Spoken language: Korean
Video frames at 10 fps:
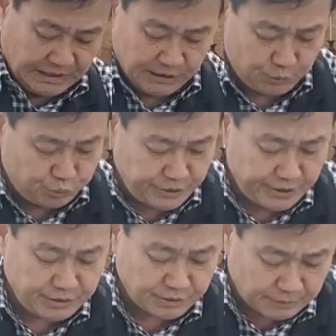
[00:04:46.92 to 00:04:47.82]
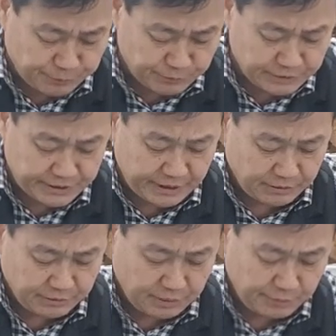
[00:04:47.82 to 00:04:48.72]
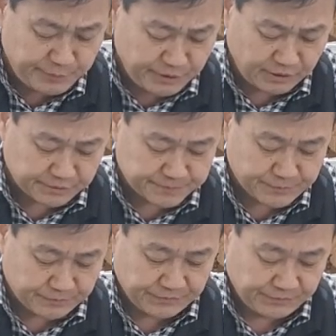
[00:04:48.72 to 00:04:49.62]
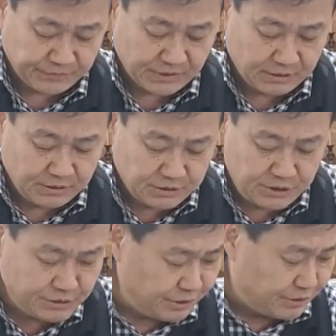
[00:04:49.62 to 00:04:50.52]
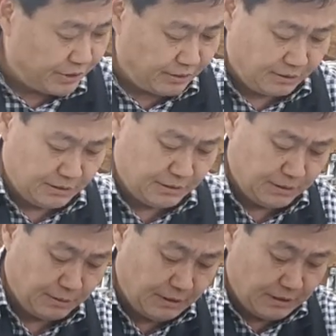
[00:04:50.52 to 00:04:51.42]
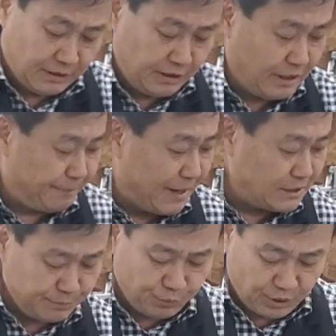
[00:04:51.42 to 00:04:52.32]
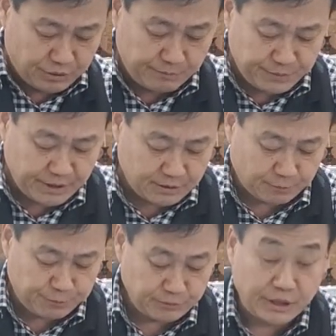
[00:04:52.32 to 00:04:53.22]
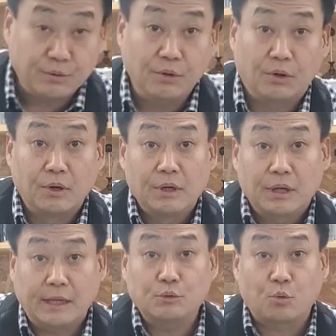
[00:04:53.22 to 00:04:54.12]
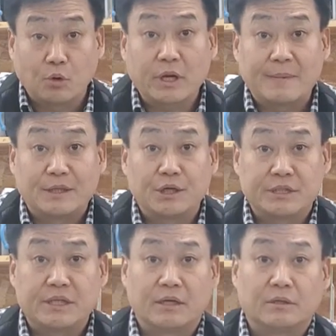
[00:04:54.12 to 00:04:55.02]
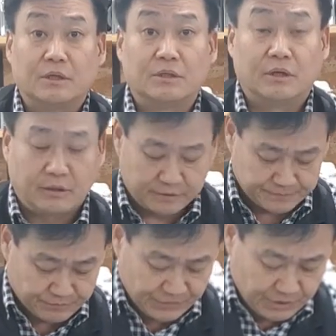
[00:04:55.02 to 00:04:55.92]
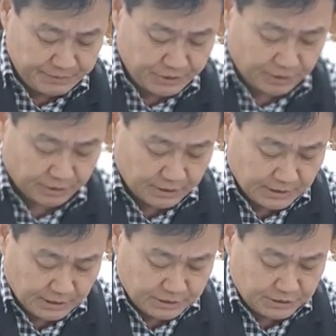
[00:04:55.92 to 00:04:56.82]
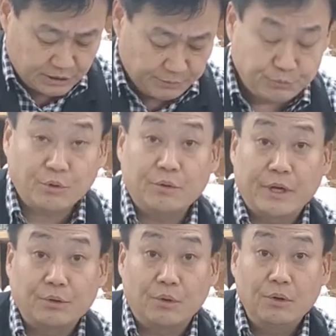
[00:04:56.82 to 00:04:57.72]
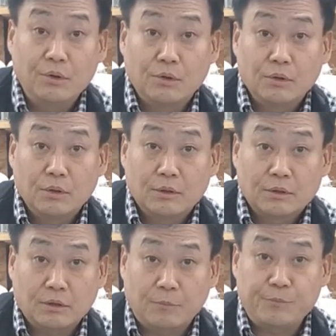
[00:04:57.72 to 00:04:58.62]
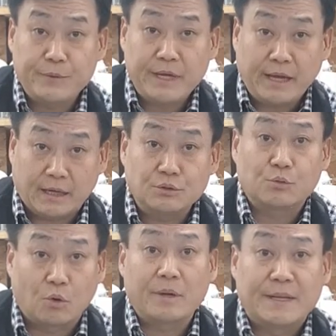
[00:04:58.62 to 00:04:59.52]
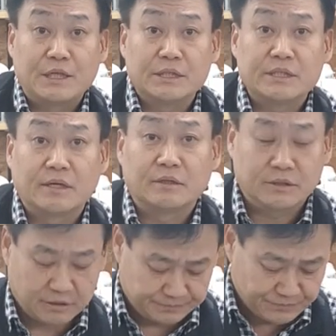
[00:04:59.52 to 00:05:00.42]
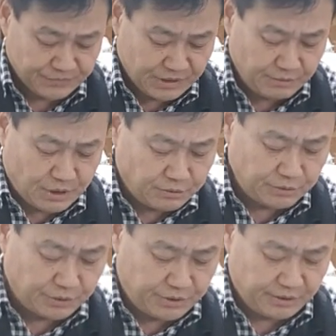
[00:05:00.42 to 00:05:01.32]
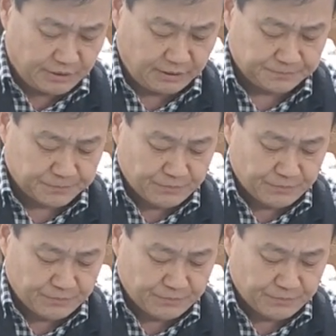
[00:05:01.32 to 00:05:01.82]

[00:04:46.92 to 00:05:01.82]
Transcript: 이 두 개의 어떤 거품을 이렇게 흔들어 보면 실제로 어때요? 이렇게 80도가 넘게 거품을 내도 아주 곱게 만들어진다는 거죠. 그러면 어때요? 70도로 해도 거품이 아주 곱게 만들어진다는 거죠. 그럼 결과도 어때요?